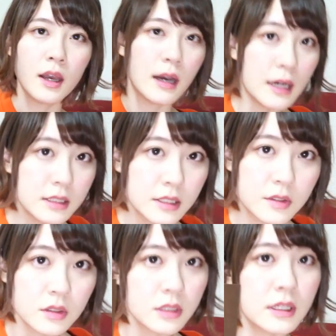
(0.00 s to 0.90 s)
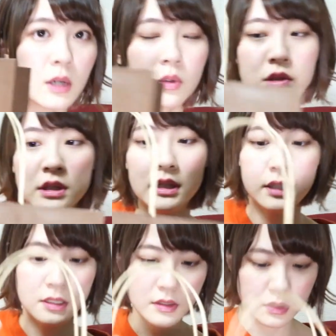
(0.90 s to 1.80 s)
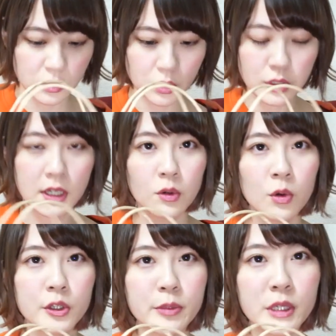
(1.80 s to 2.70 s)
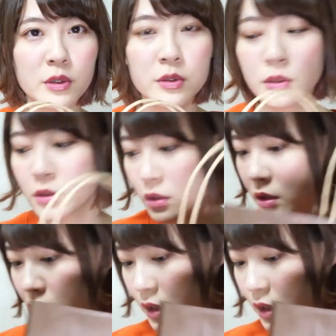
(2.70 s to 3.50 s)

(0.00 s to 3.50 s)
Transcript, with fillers: はいで次はこちらですちょっとね大きめの袋